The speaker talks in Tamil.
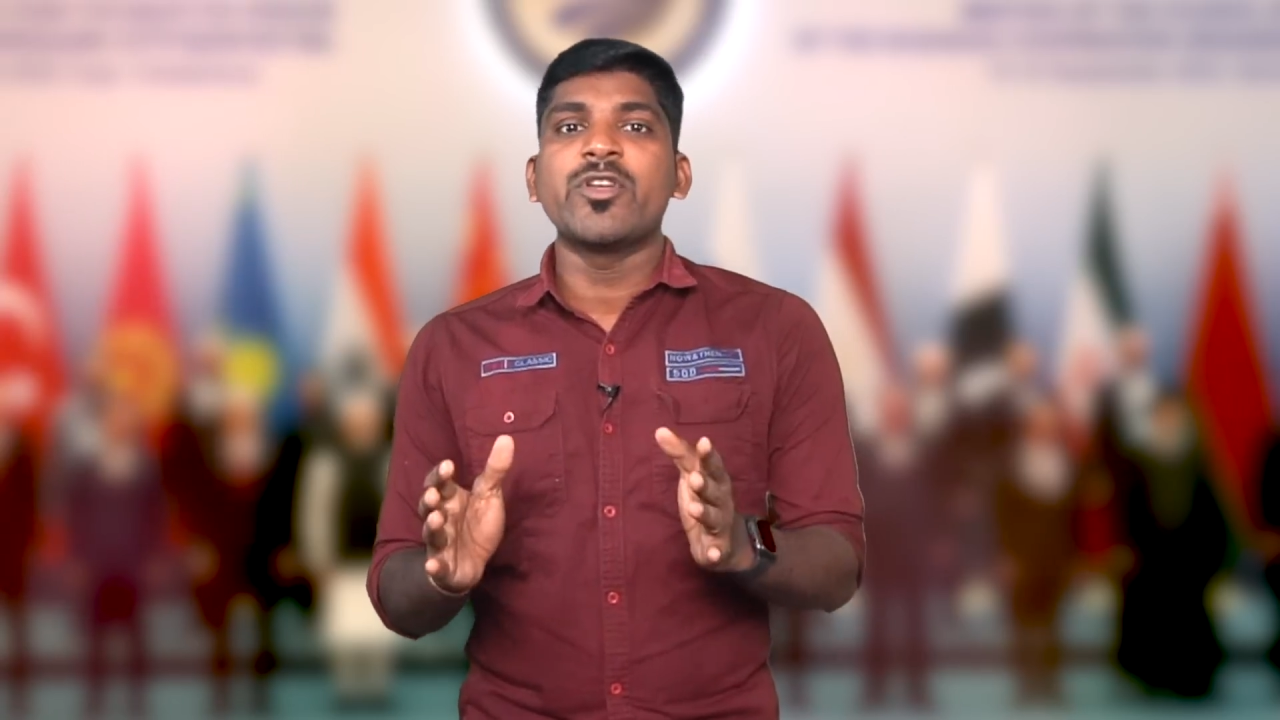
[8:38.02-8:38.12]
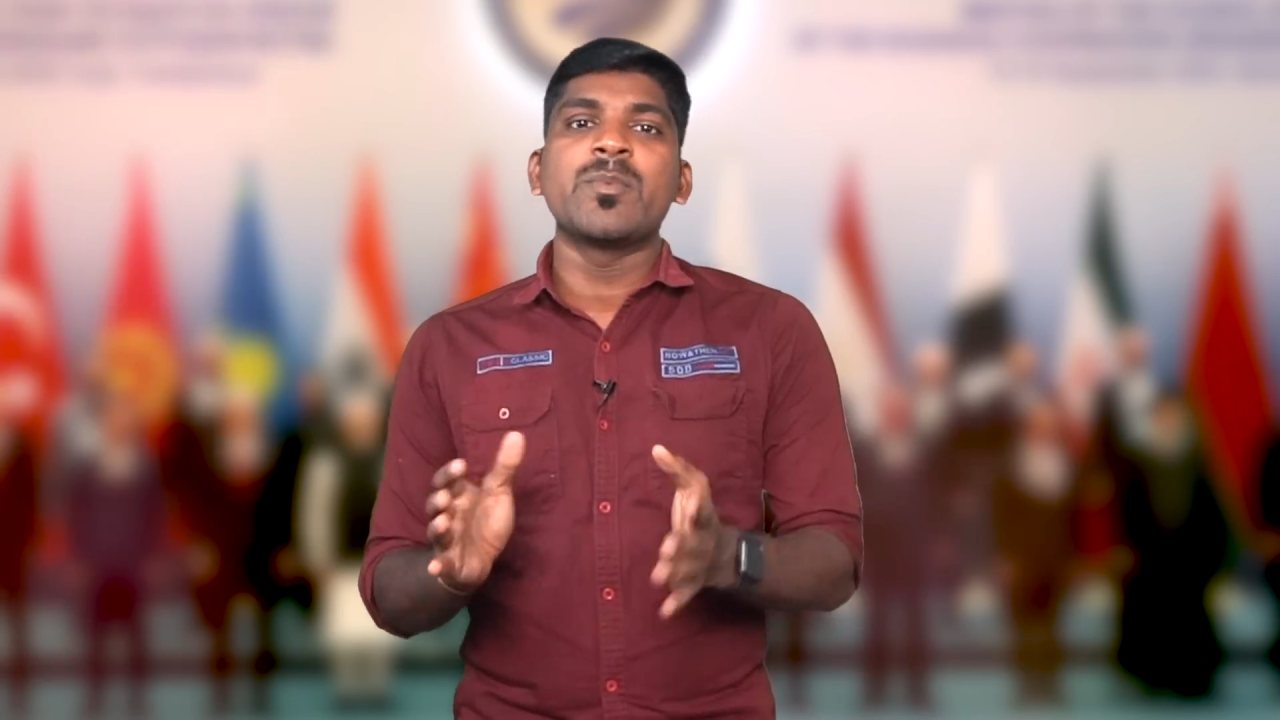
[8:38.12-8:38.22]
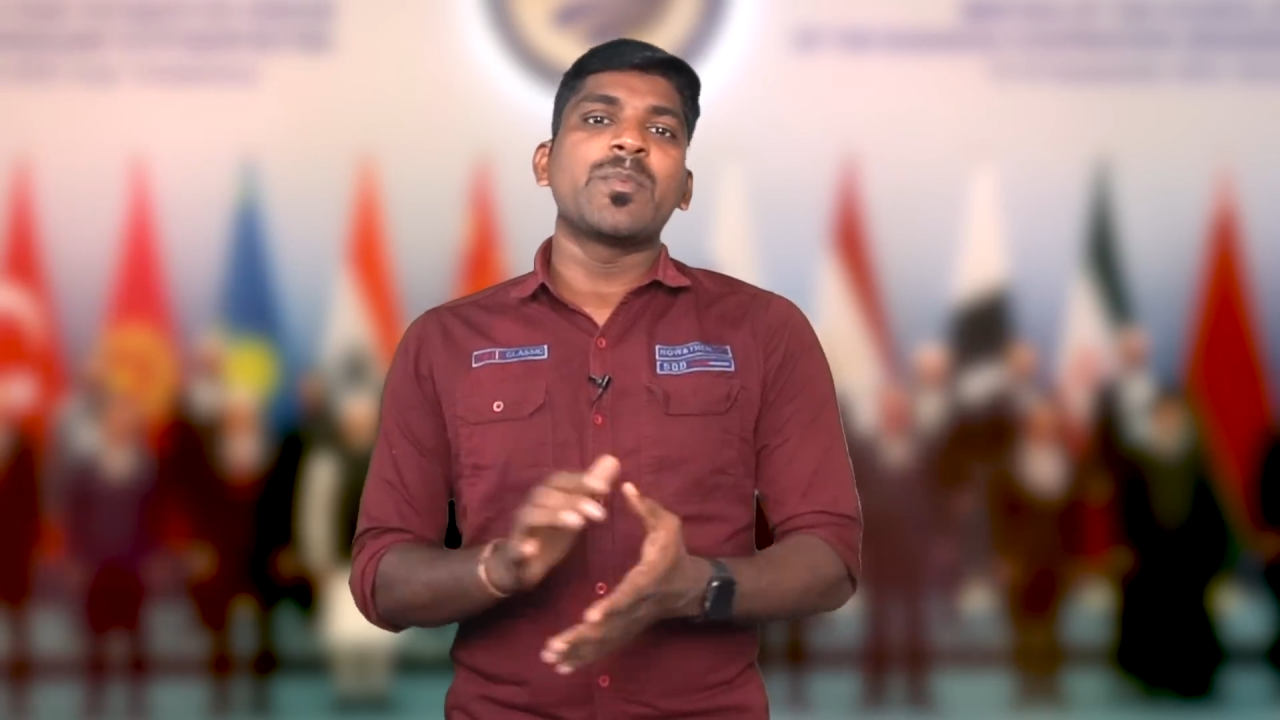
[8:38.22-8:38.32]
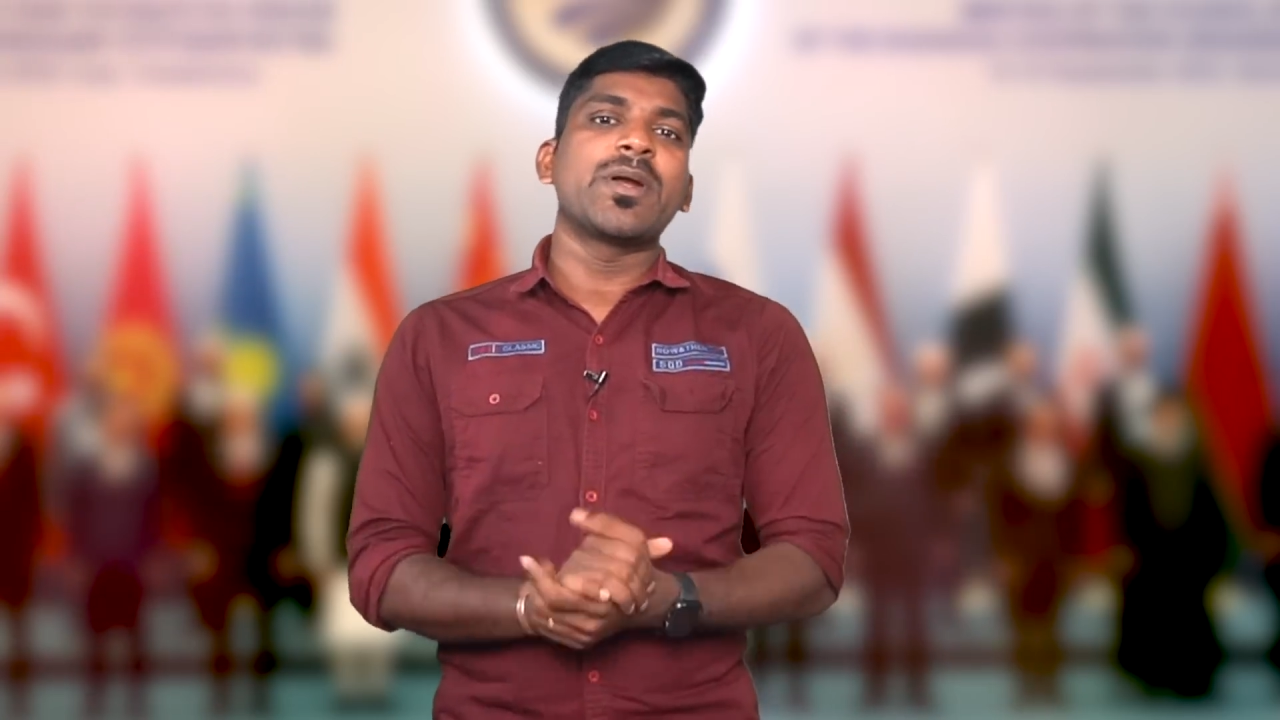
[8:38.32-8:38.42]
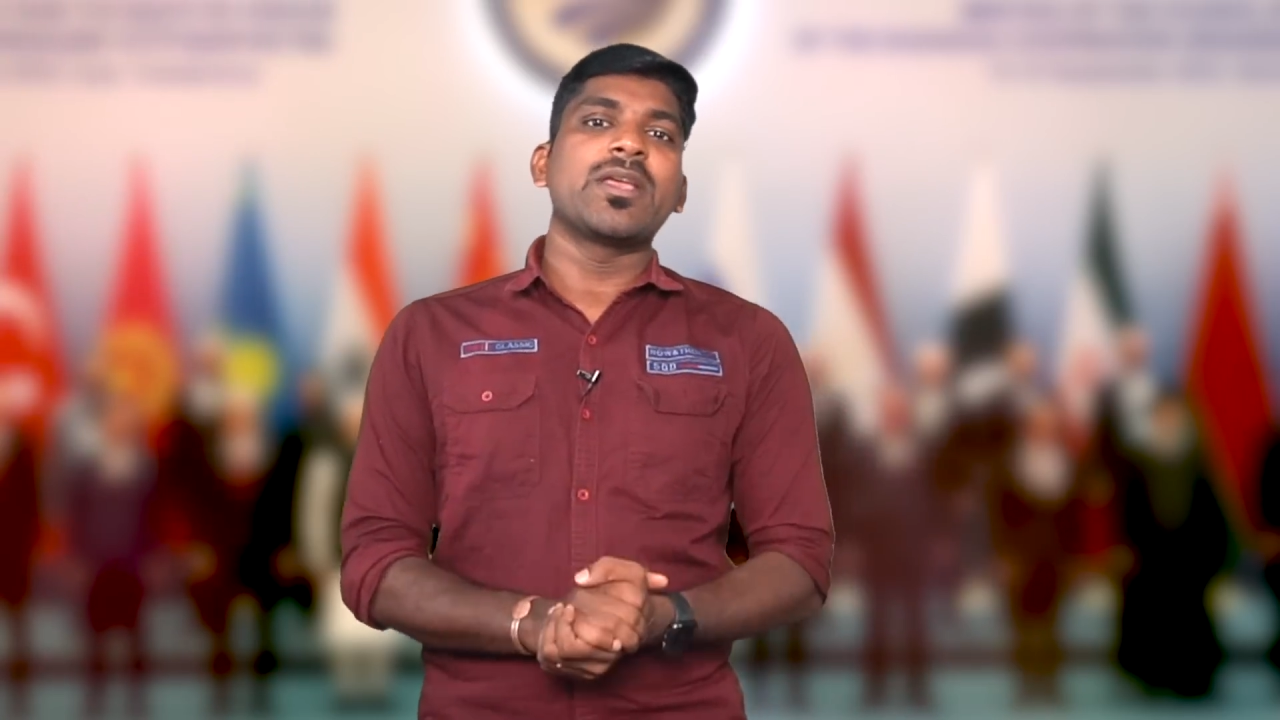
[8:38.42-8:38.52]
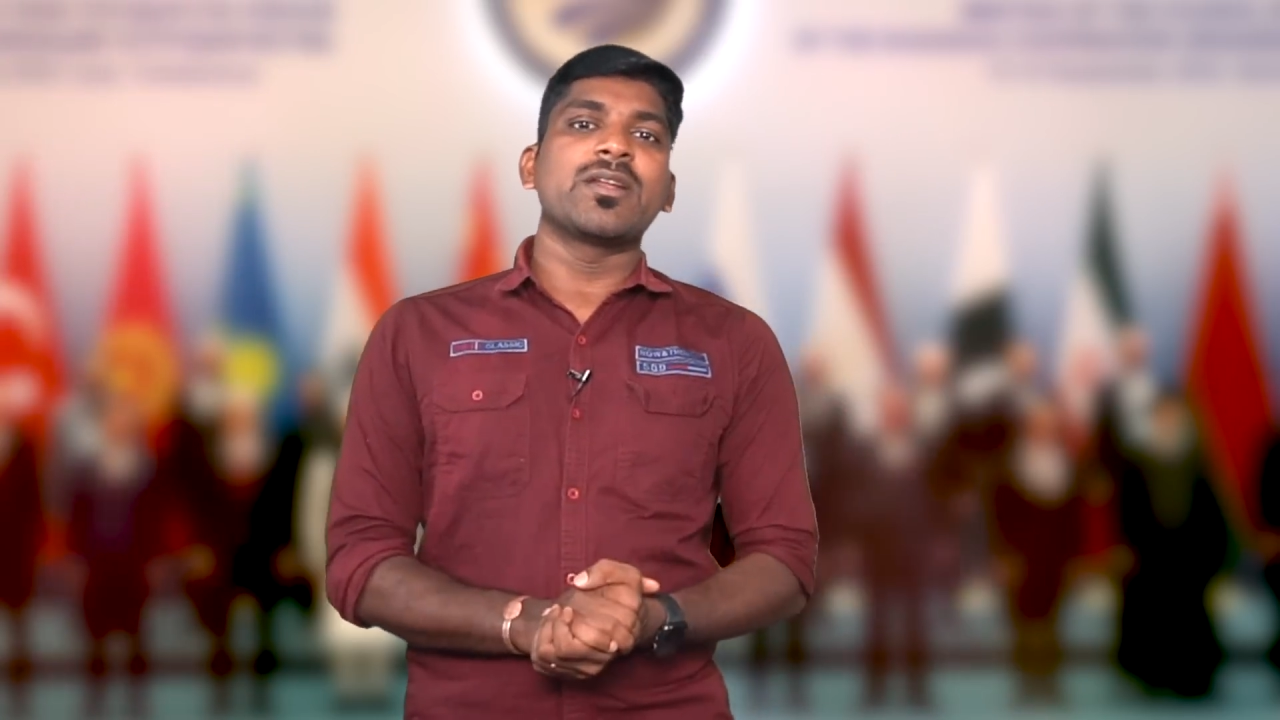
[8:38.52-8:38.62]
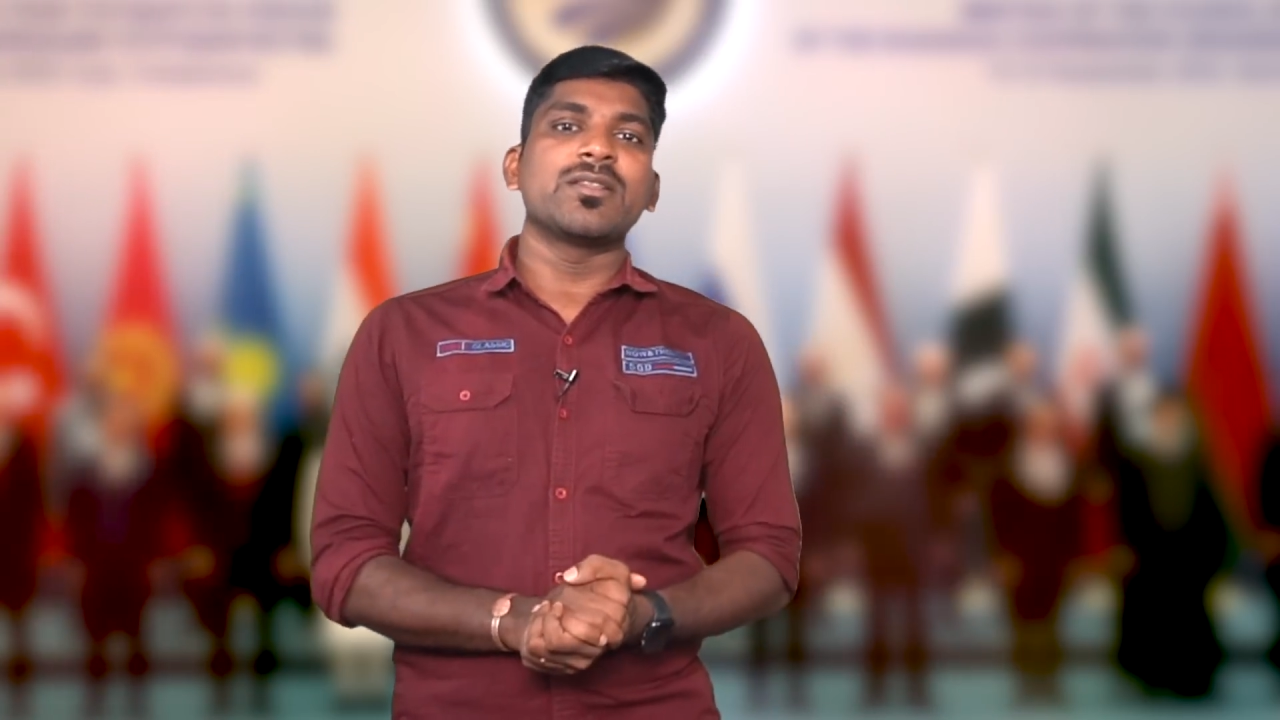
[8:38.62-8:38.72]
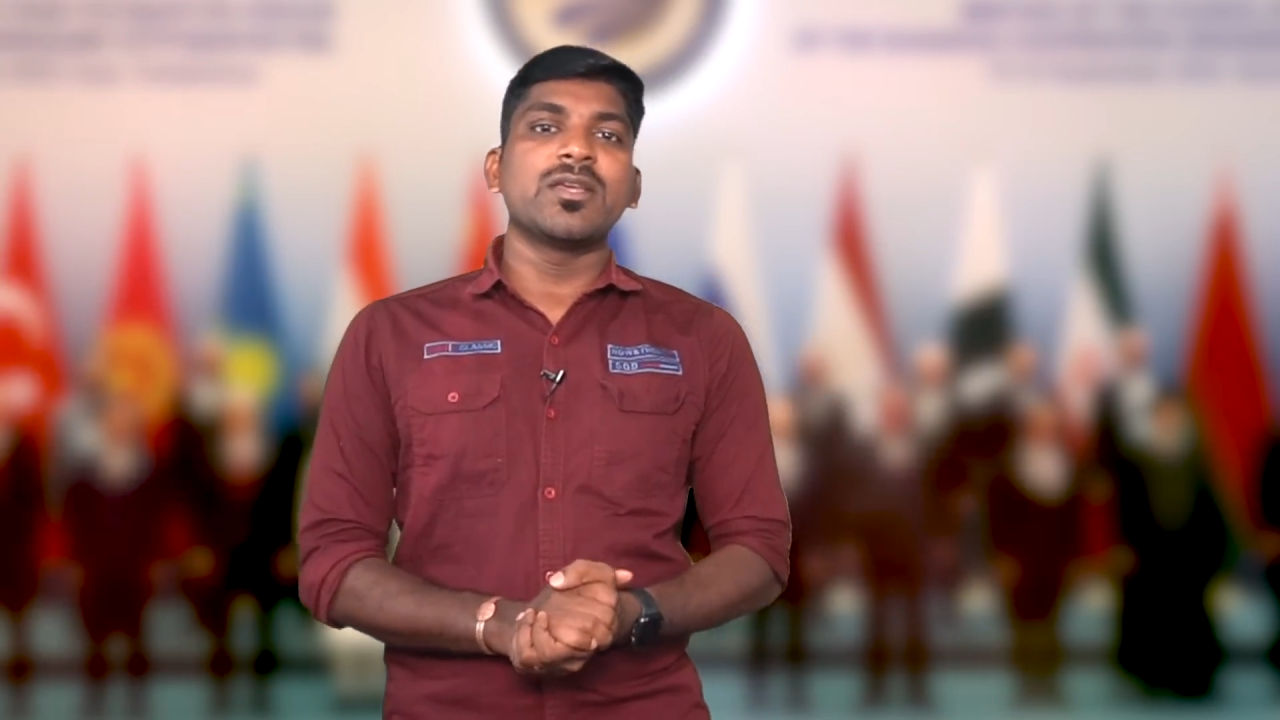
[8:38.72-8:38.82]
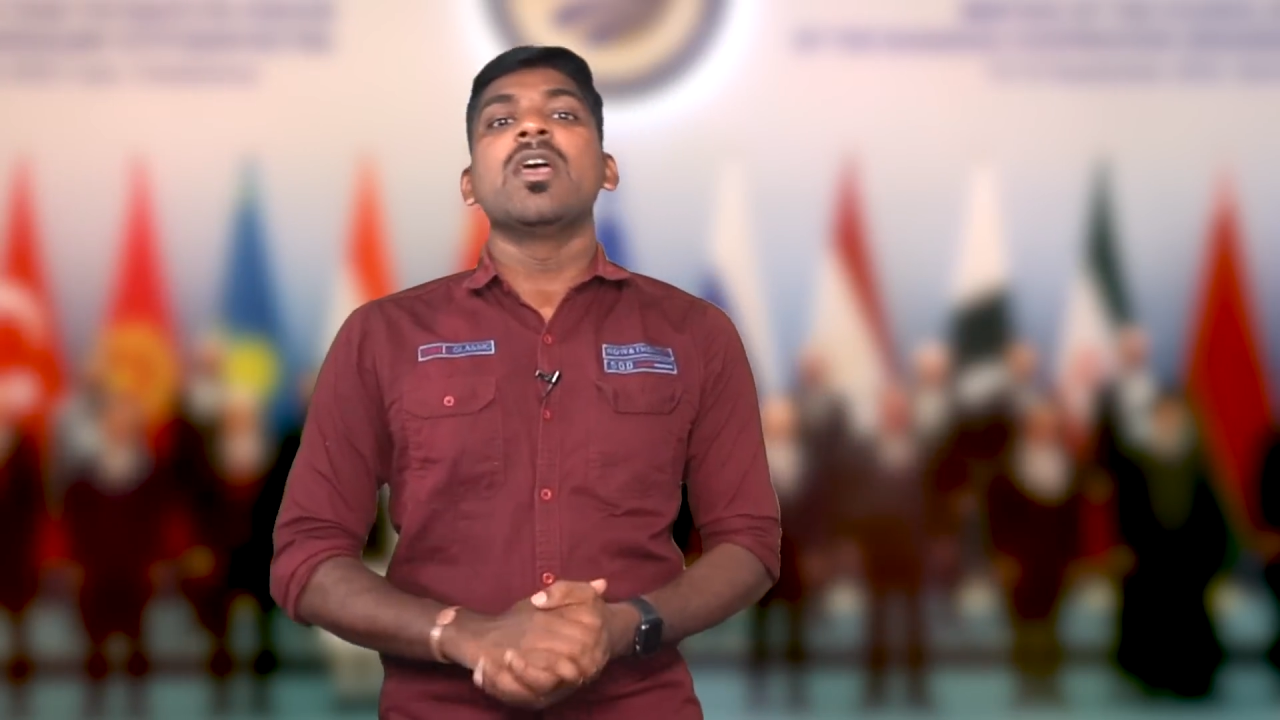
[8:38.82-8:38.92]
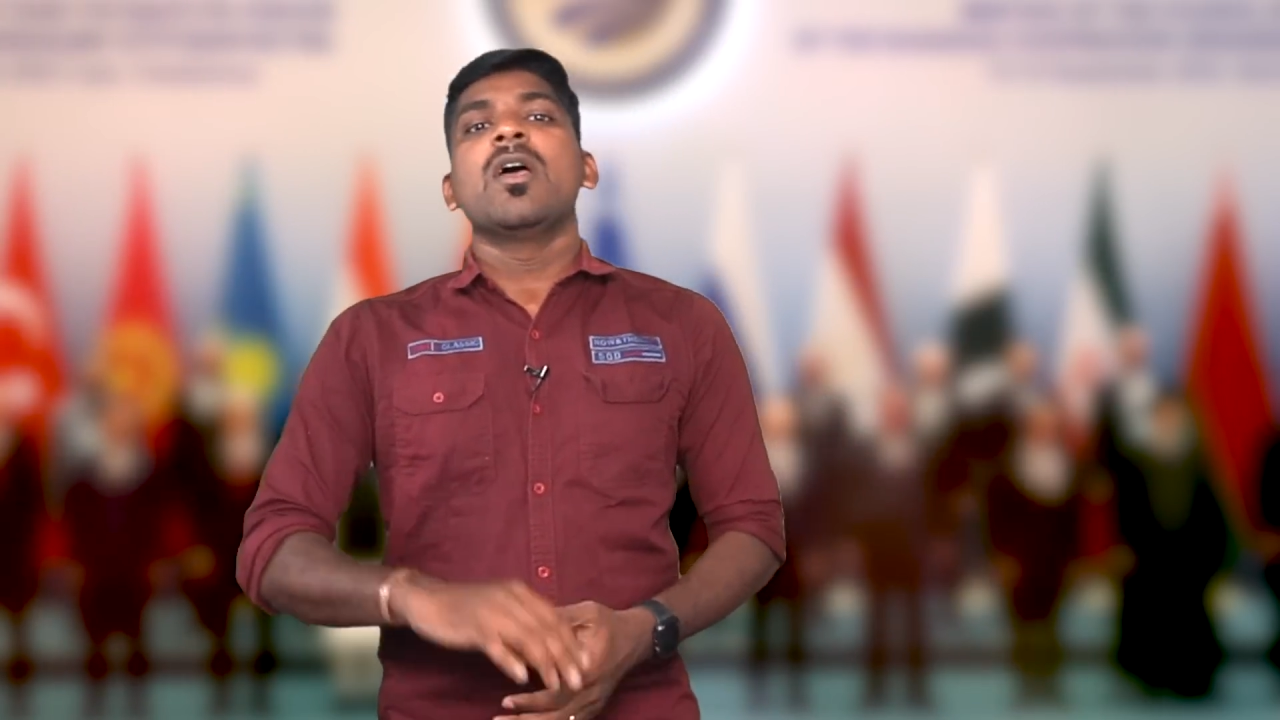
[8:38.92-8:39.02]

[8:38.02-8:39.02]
விரும்பப்படுகிறது